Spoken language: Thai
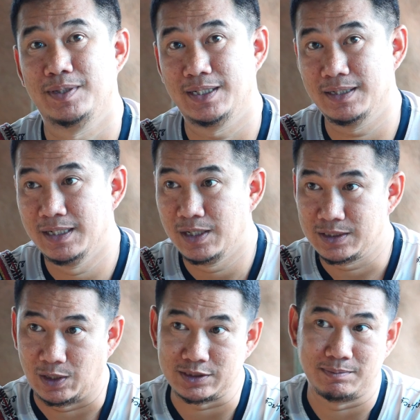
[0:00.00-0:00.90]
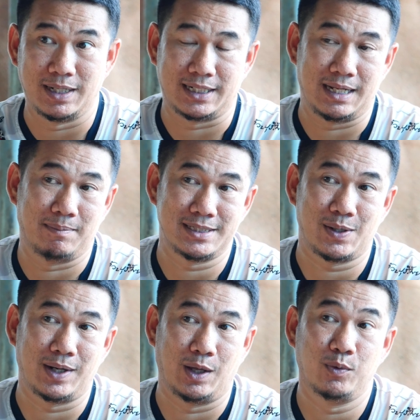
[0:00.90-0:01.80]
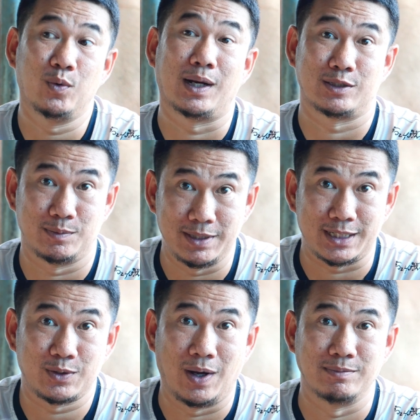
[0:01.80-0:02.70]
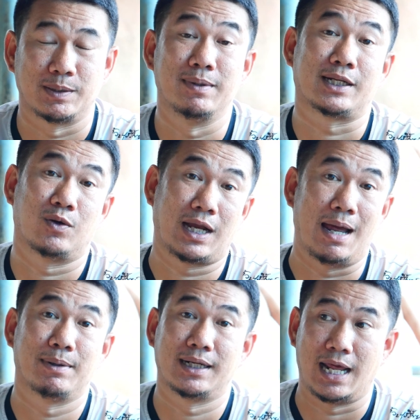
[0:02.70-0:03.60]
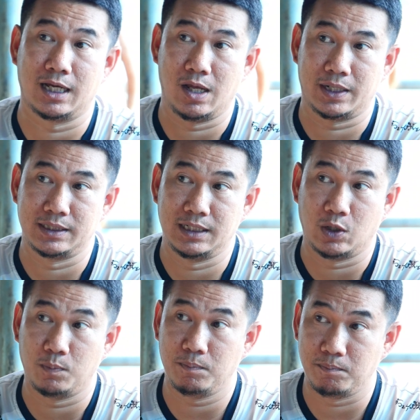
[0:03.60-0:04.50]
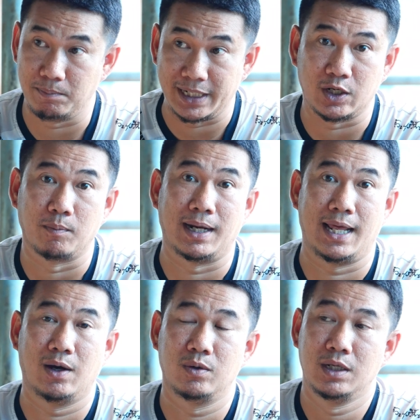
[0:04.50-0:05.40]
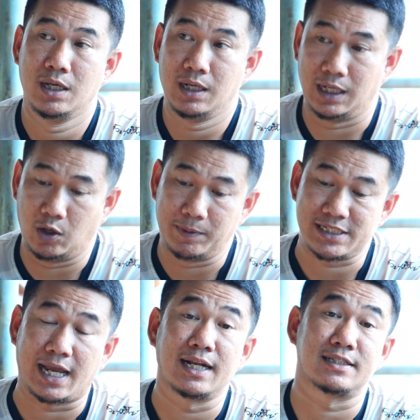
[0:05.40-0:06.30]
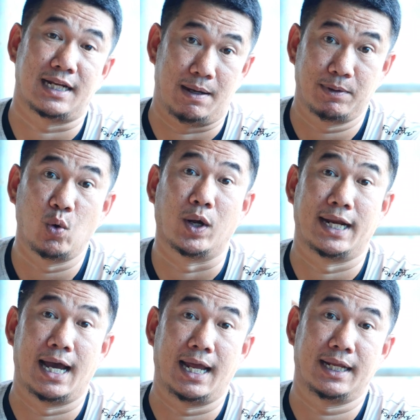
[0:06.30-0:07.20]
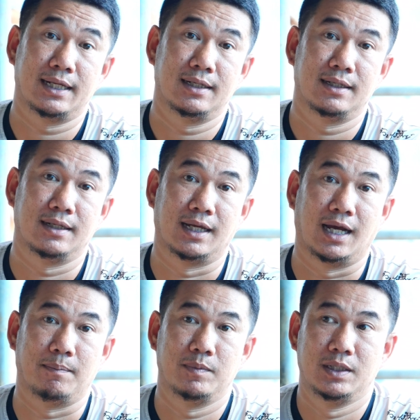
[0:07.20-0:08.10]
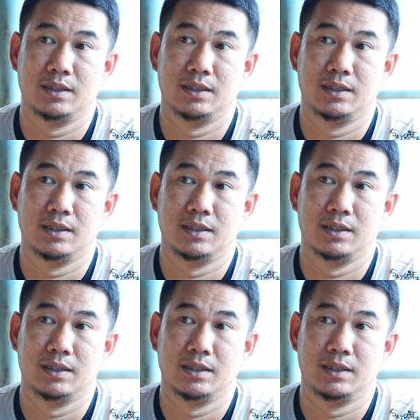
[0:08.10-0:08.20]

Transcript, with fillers: นี้เราสำเร็จเนี่ยไม่ใช่ว่าเราพูดว่าเราสำเร็จ ความสำเร็จของการพัฒนาคลายคือเราบีดออกมาแล้ว เราไปใช้ในสนามประกวดได้นะครับ